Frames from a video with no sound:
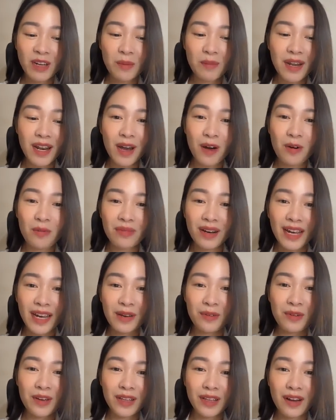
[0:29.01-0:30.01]
không biết là hôm nay
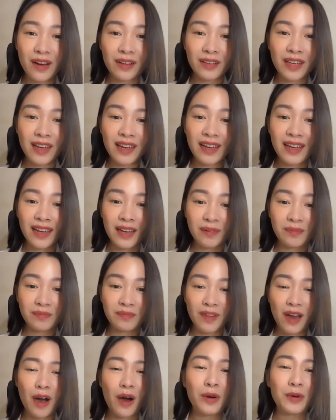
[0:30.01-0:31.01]
Hạnh Quyên có thể
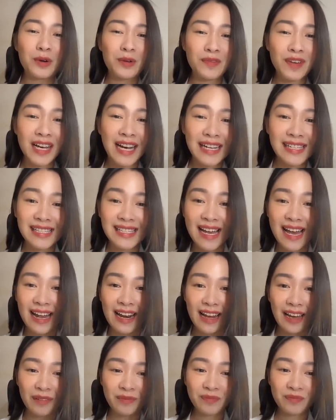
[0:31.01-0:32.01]
hỏi quý vị khán giả
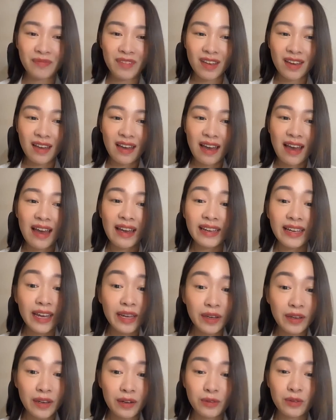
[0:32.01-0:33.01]
là hai
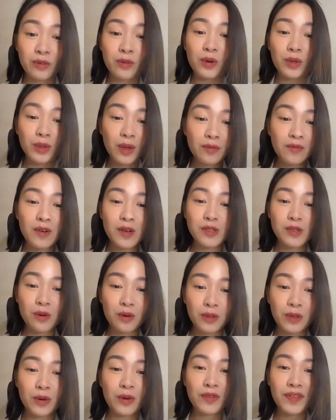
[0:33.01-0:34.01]
ngày cuối tuần vừa
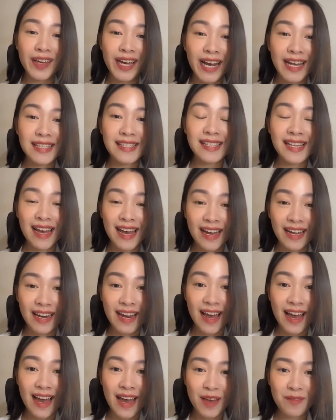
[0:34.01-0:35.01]
rồi thì quý vị khán giả
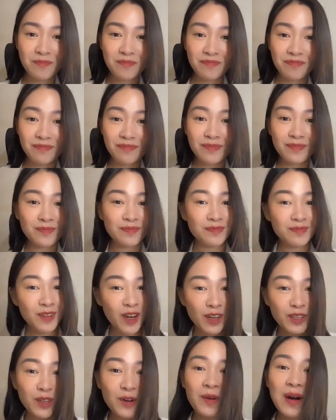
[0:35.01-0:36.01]
đã
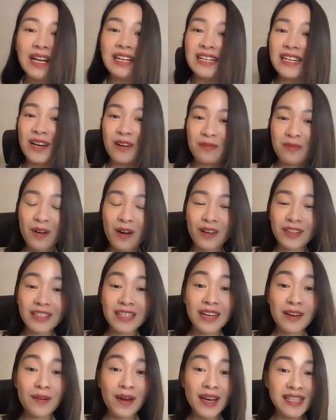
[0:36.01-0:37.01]
có những hoạt động, có
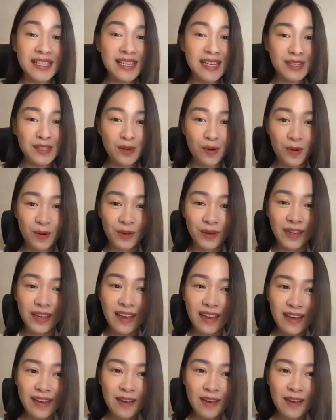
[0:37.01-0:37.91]
những kế hoạch gì rồi?